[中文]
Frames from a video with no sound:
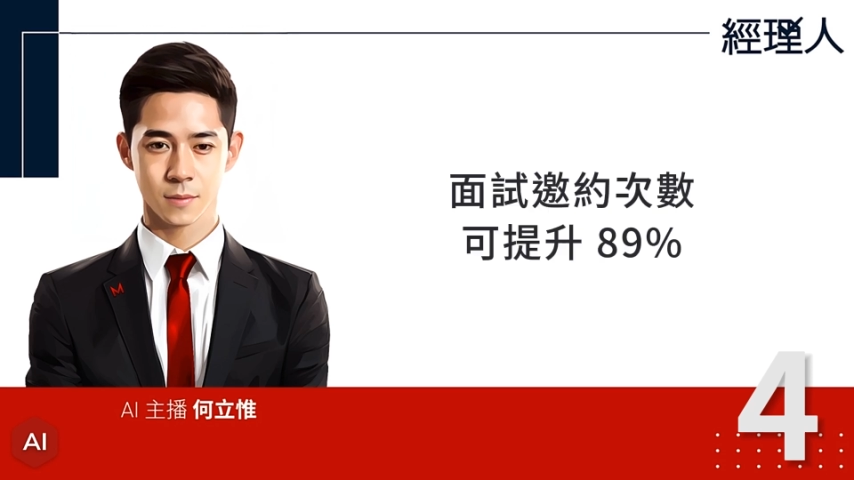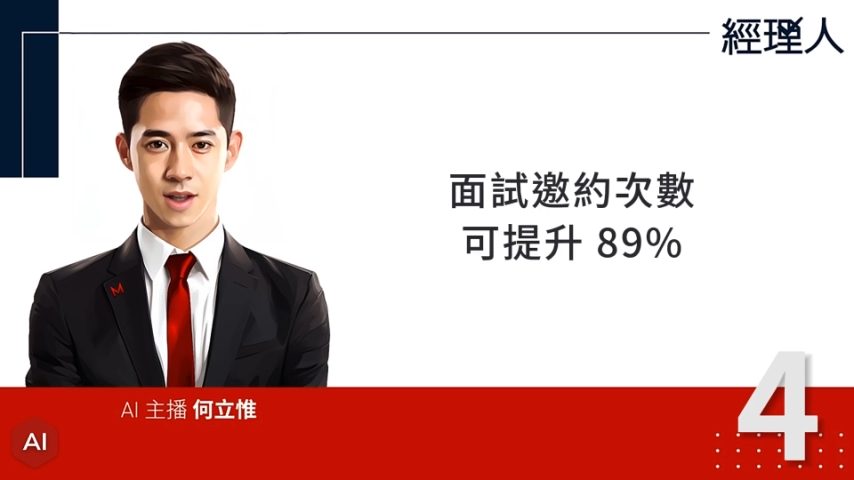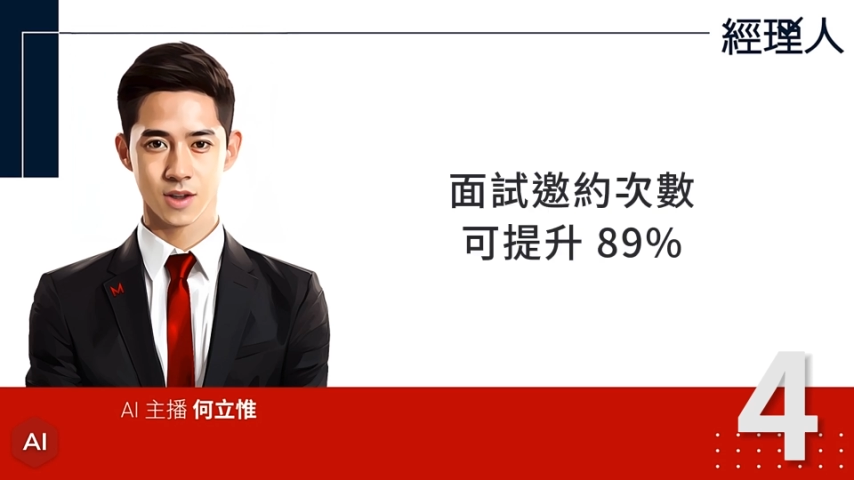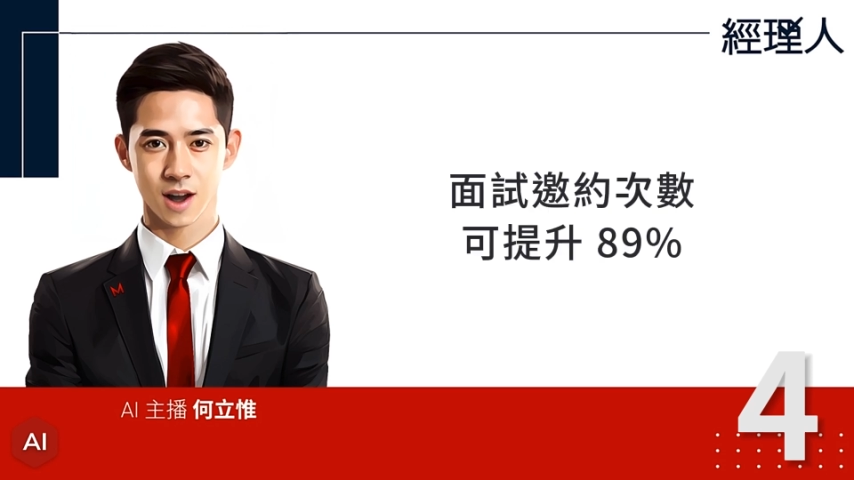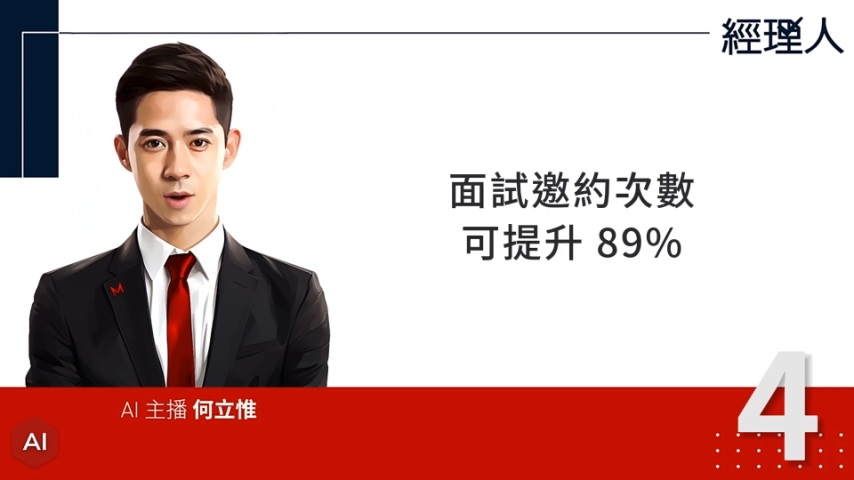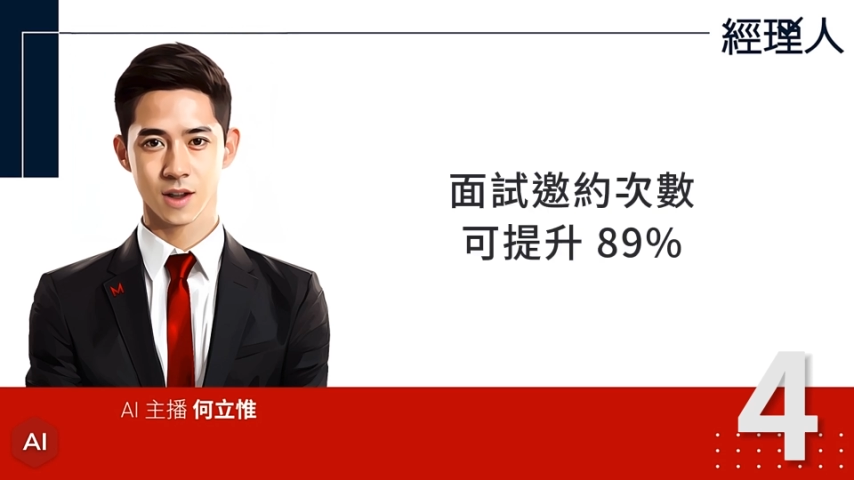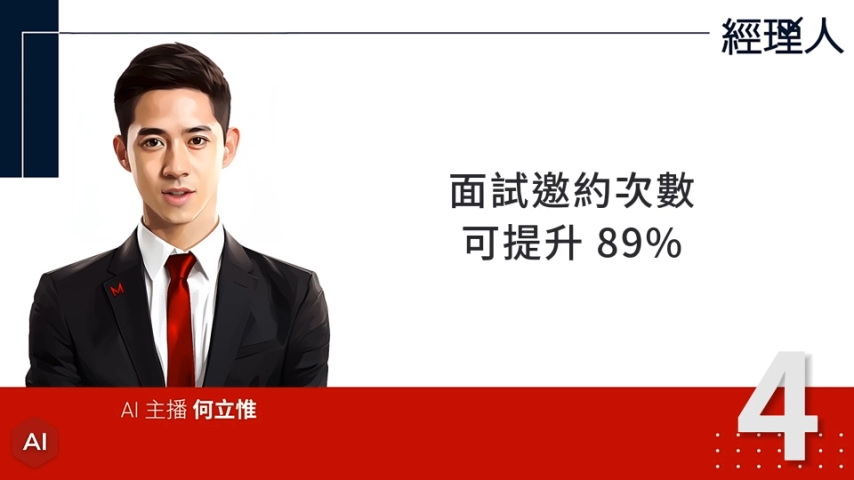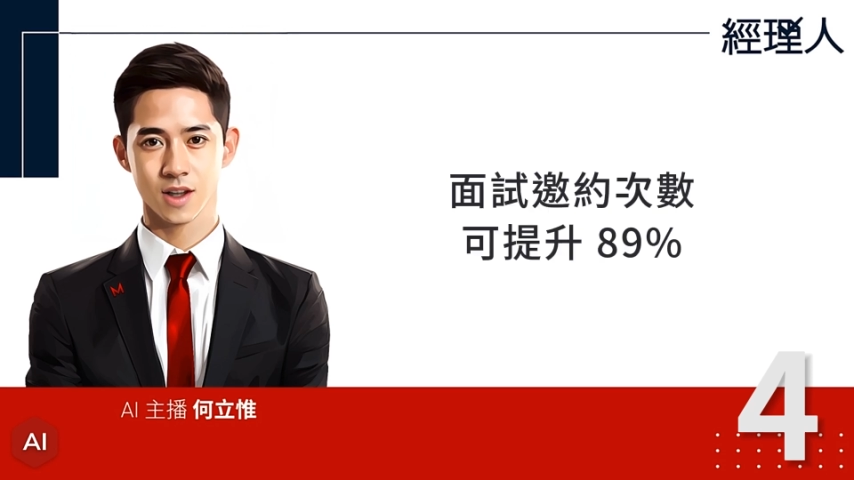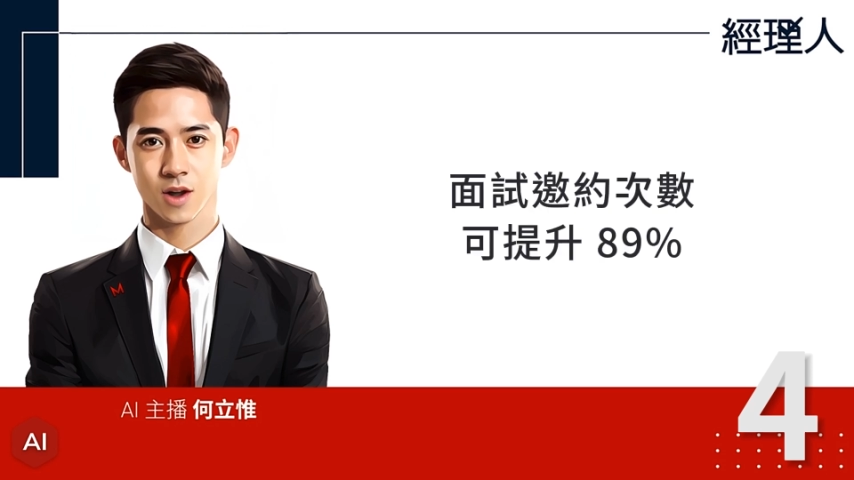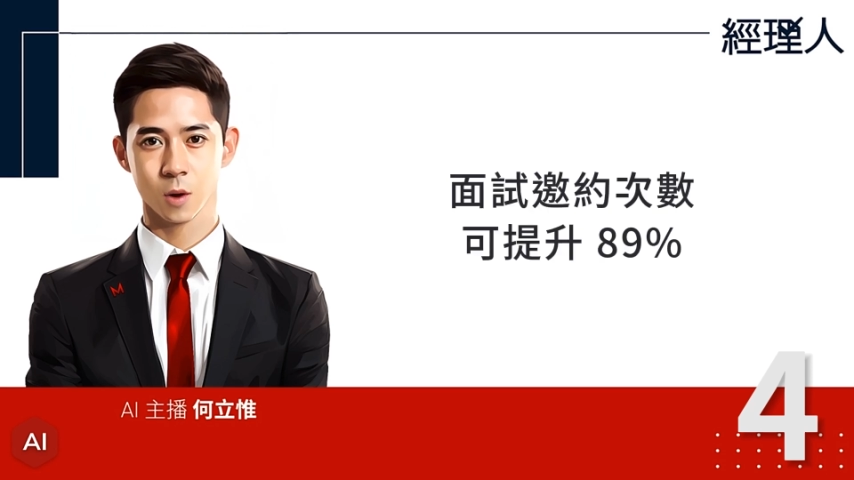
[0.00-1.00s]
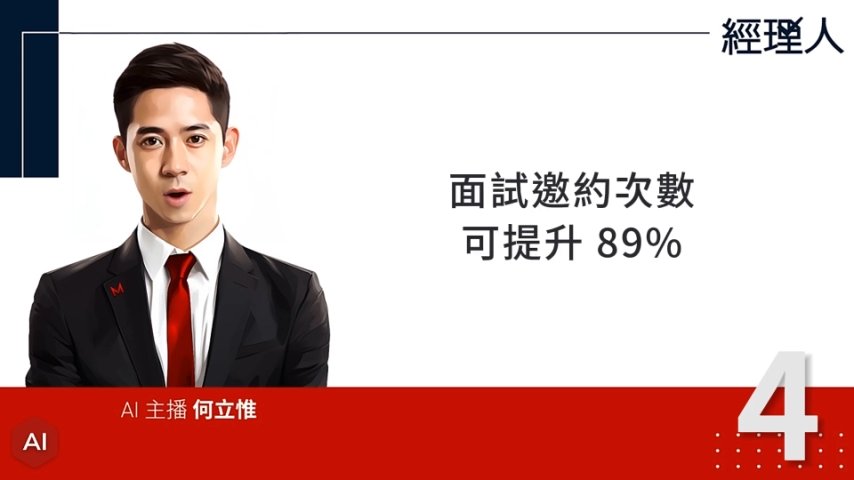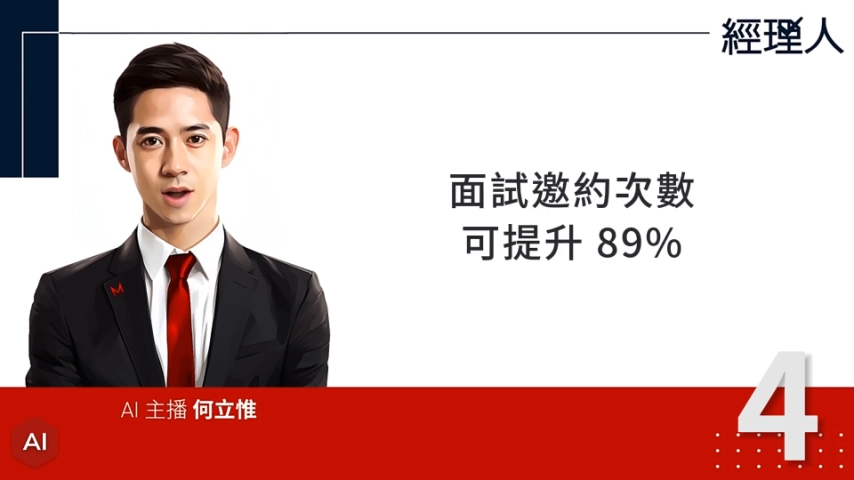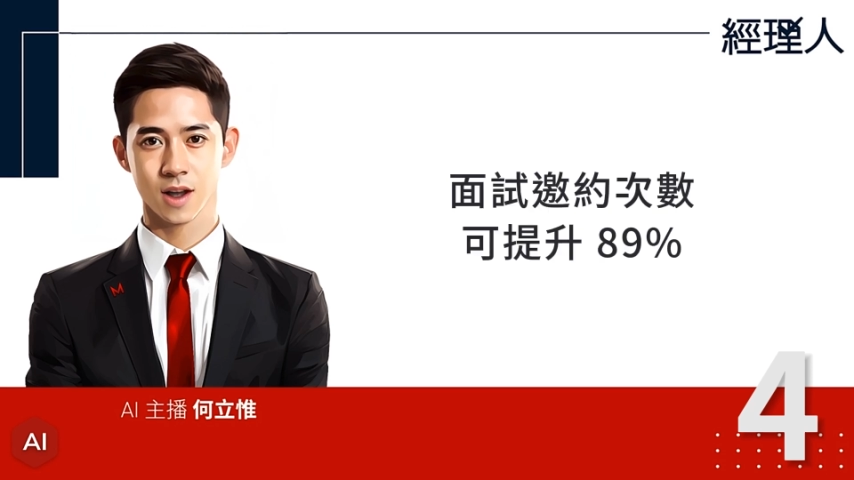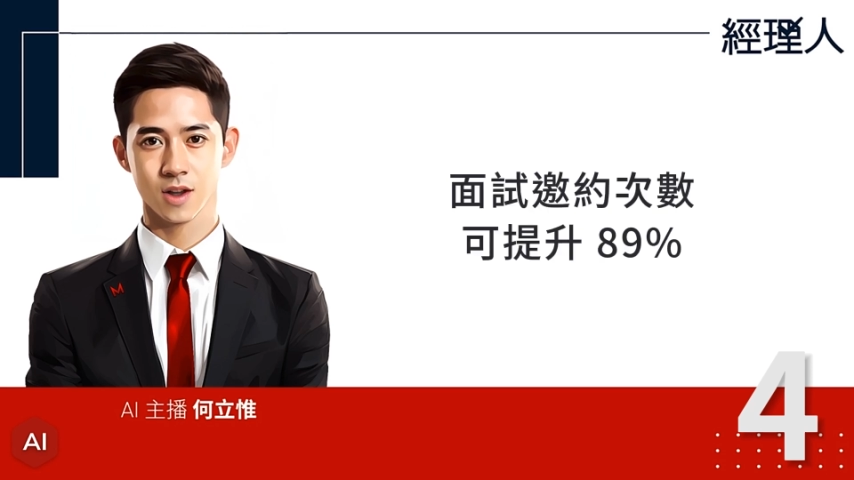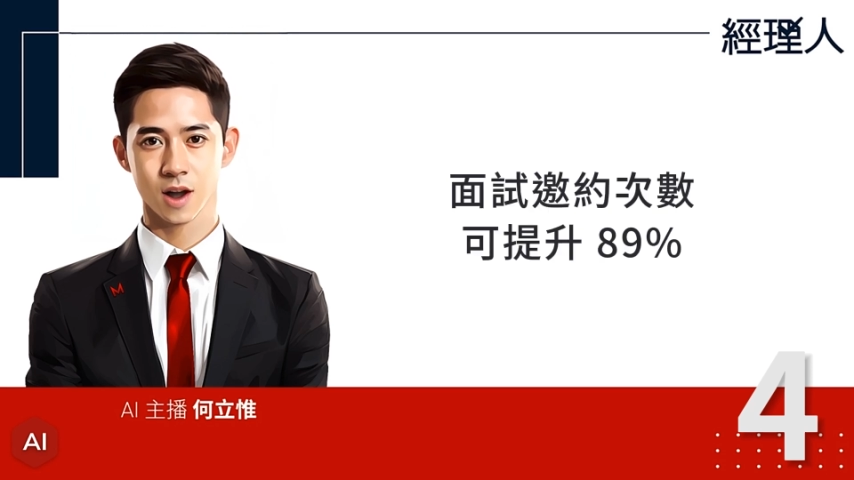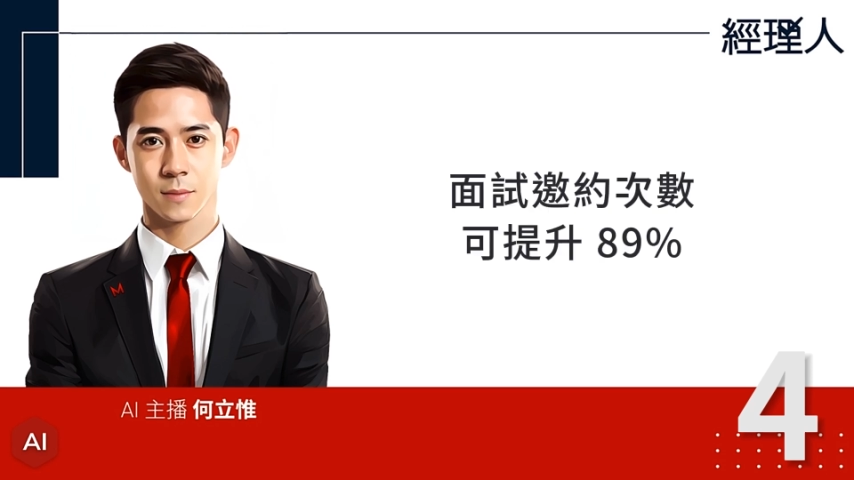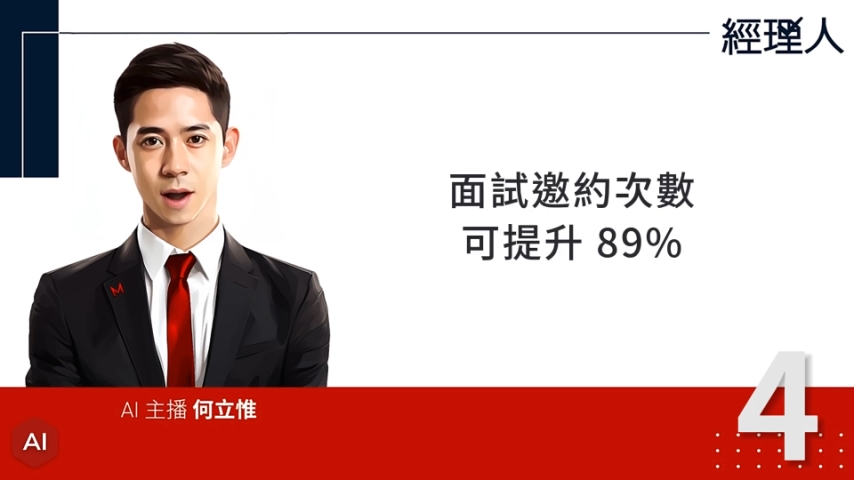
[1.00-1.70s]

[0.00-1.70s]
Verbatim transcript: 面试邀约次数可提升